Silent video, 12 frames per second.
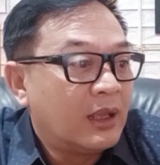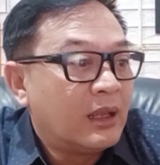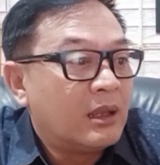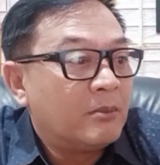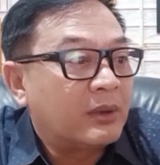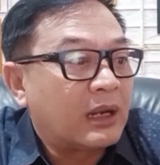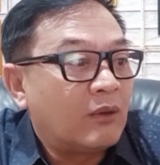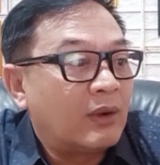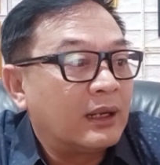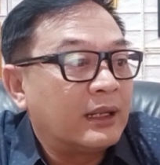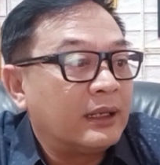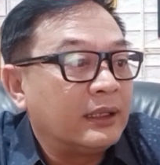
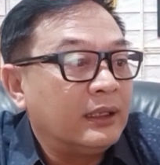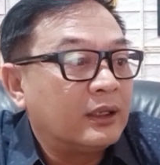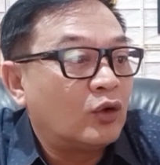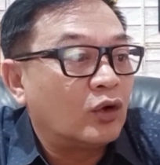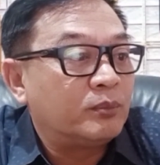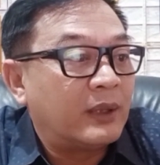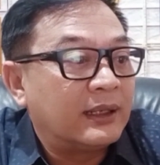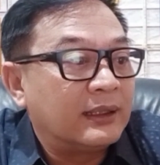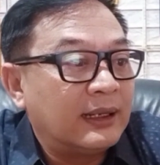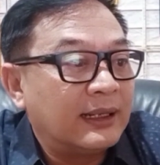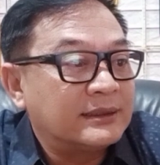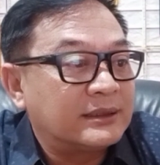Berawal dari korban
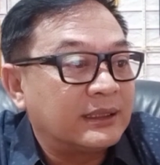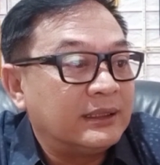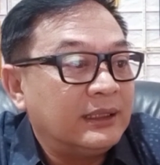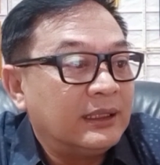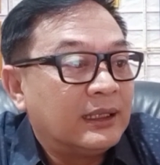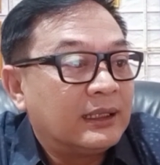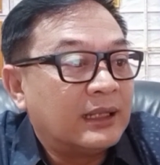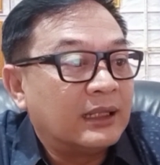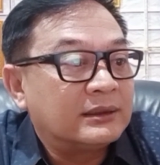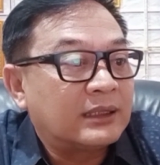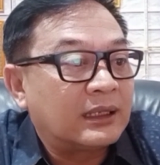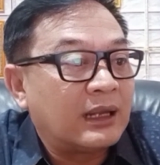Lesti
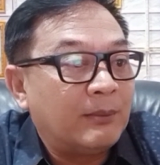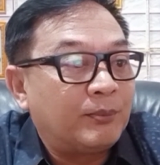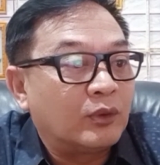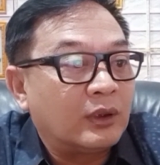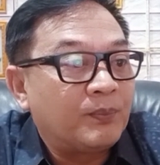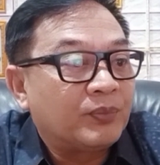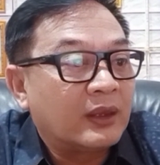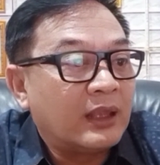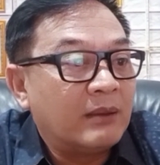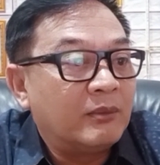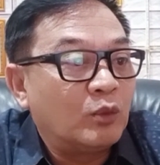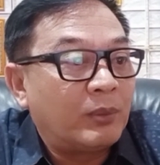dan terlapor
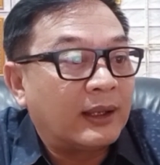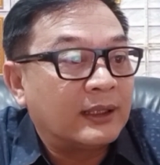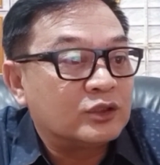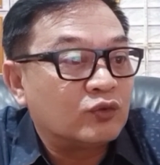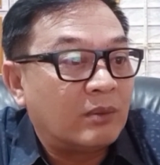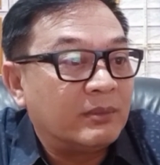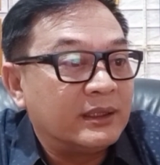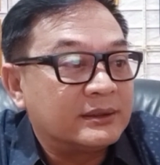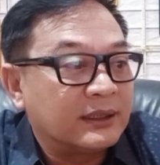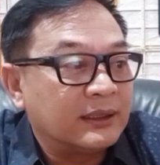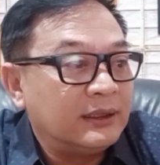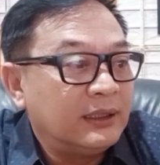yang merupakan suami
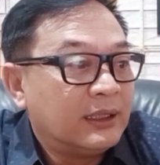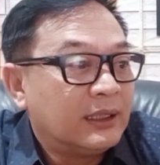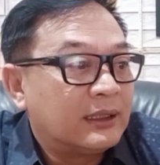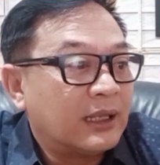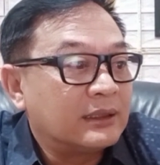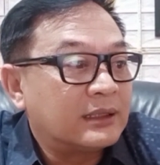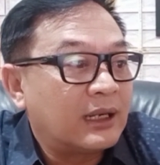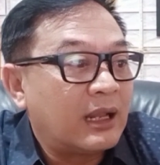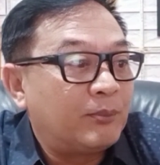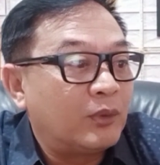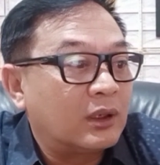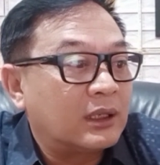istri dan
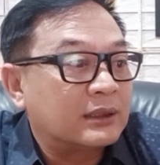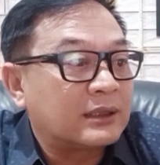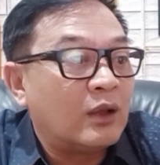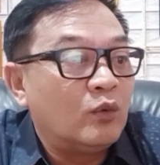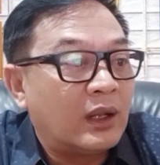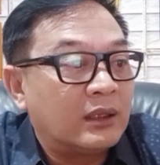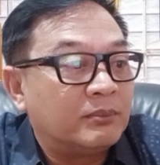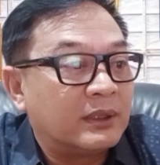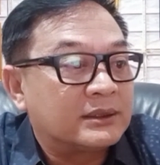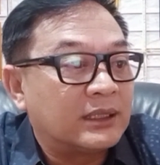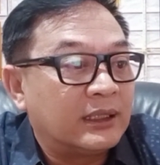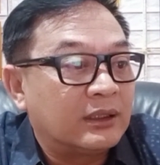terlapor ketahuan
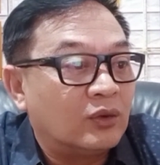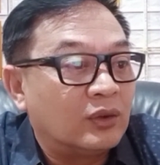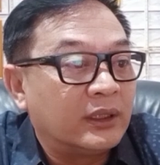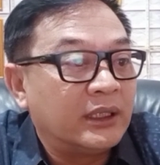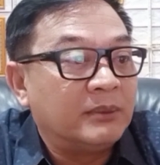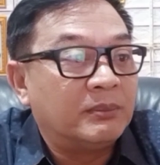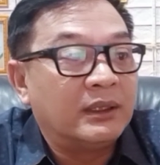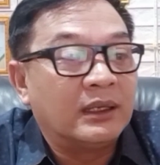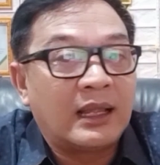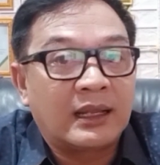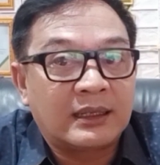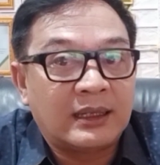berselingkuh di
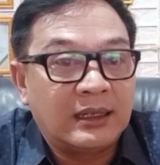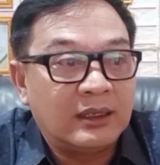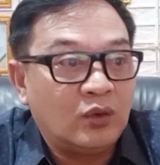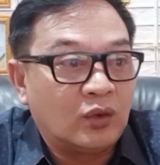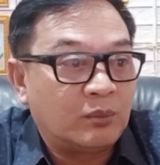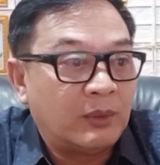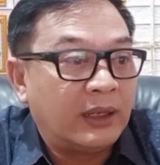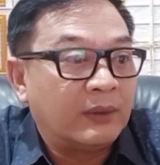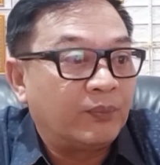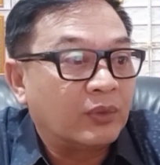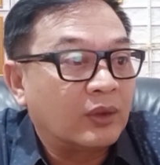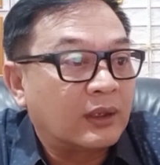belakang korban,
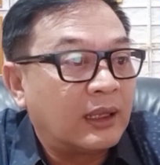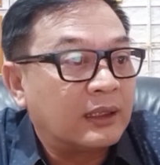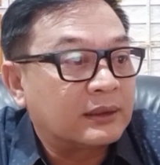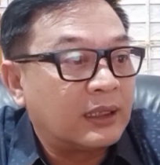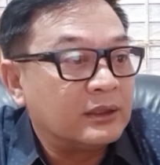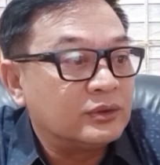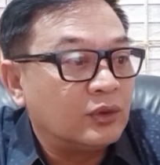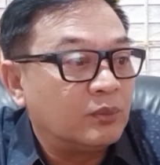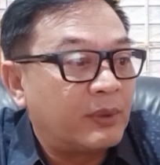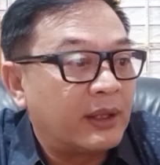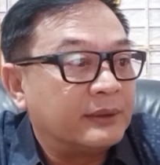kata Julpan.